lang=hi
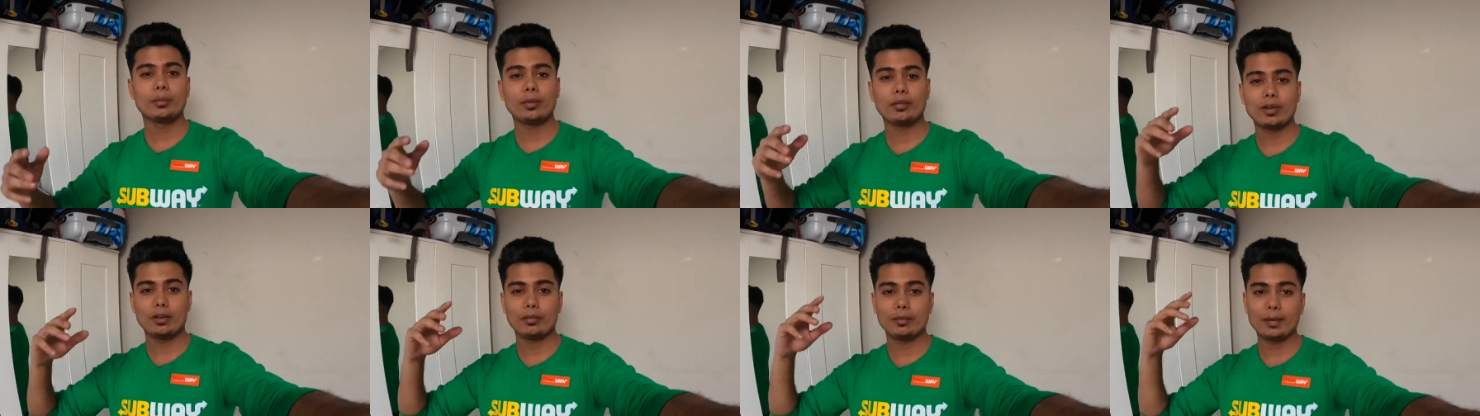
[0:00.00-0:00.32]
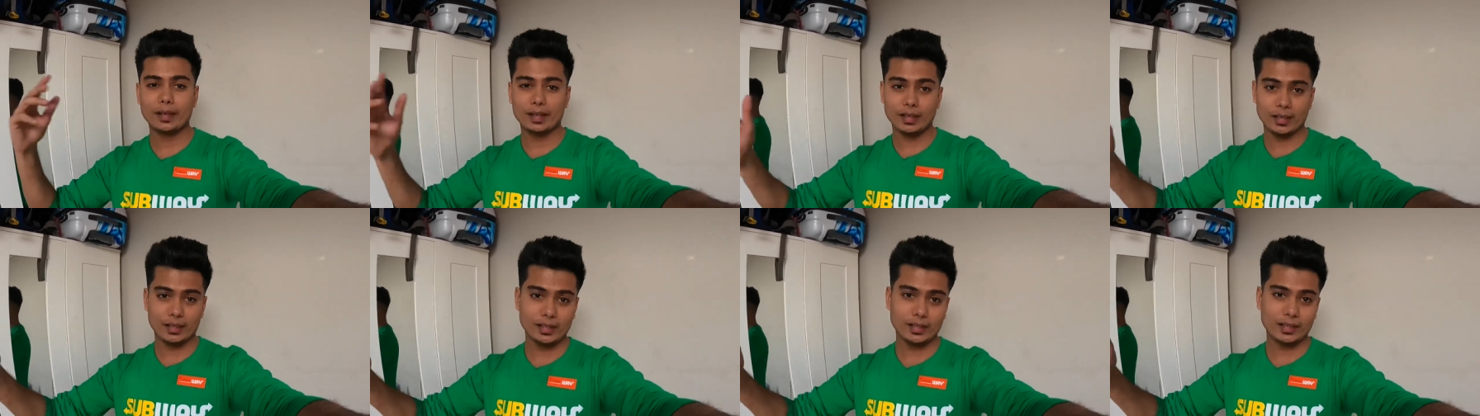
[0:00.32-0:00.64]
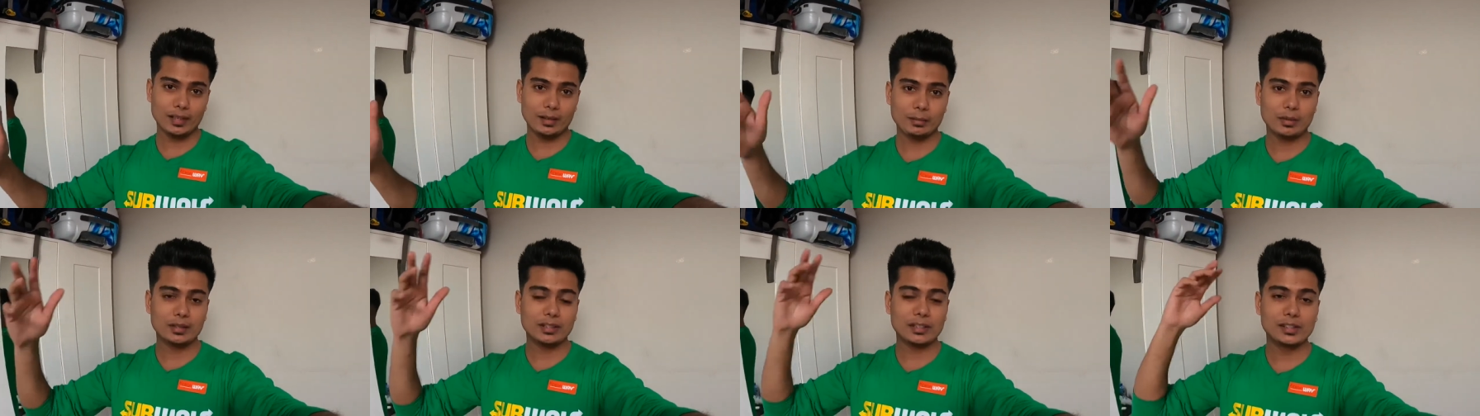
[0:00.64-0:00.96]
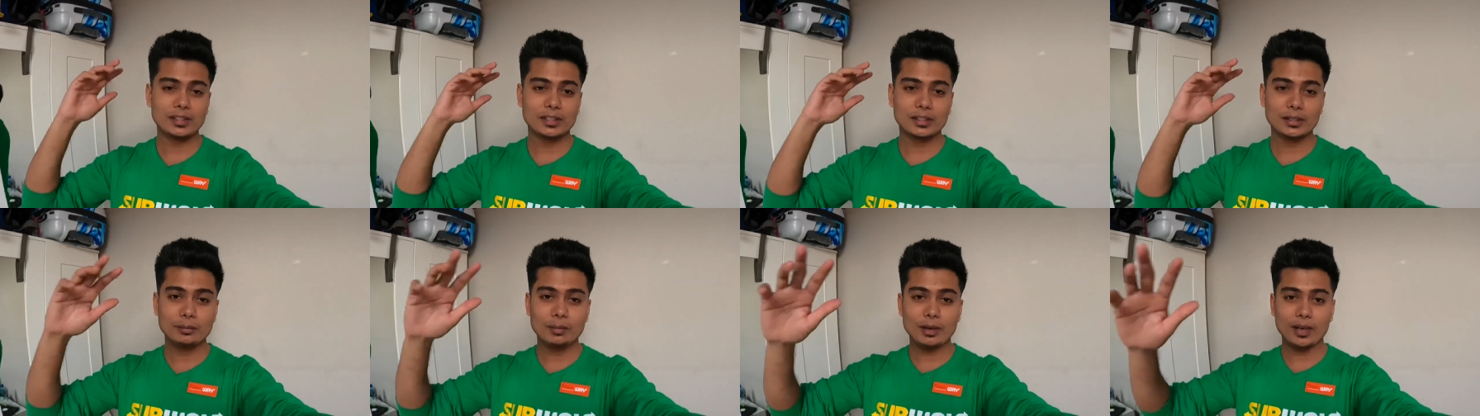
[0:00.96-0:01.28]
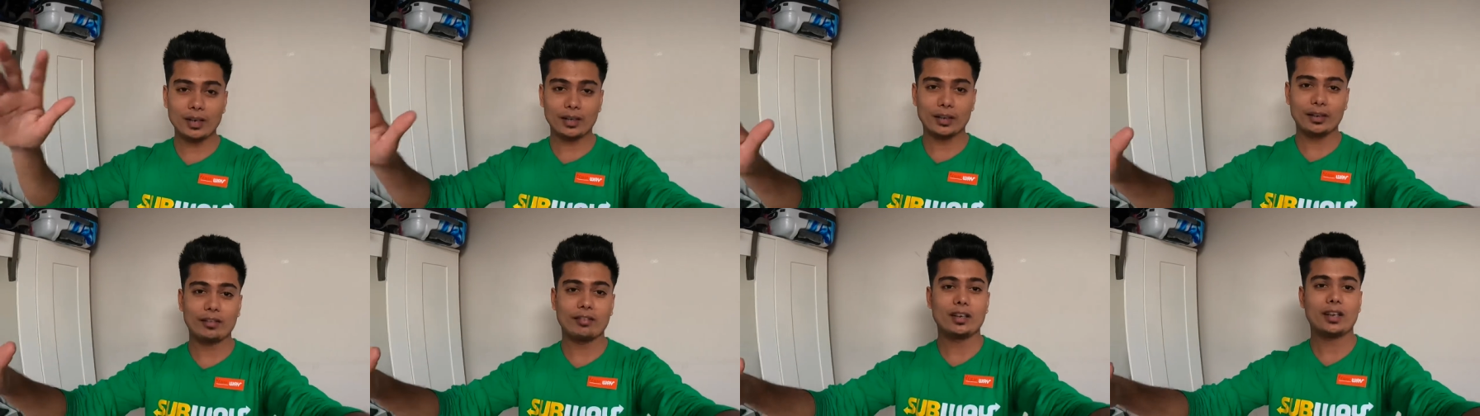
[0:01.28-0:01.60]
पे वहाँ बैठा नहीं गया मैं जल्दी जल्दी
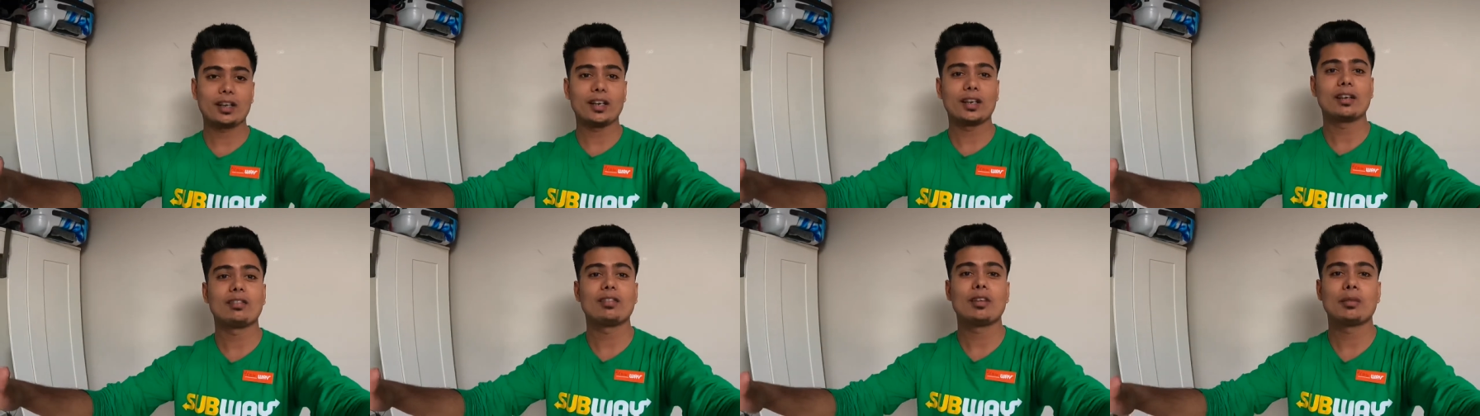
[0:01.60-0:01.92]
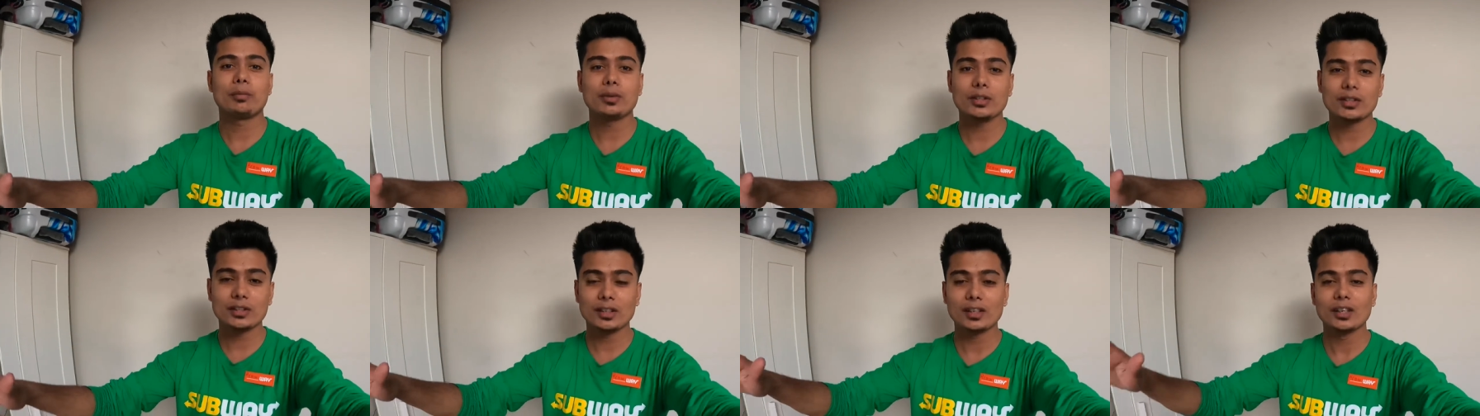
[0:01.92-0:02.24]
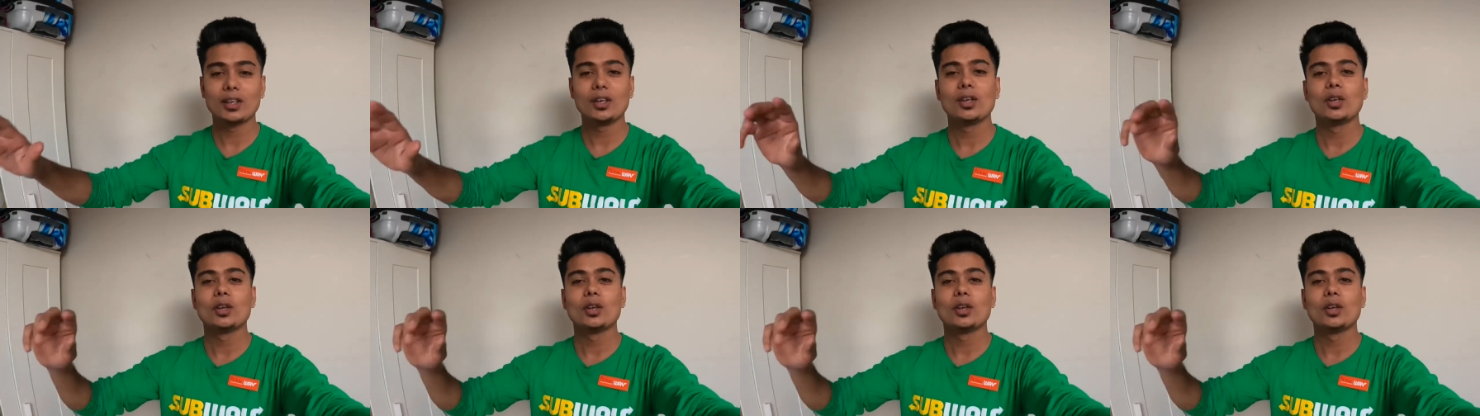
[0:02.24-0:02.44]
बाल कटवा के आया वापस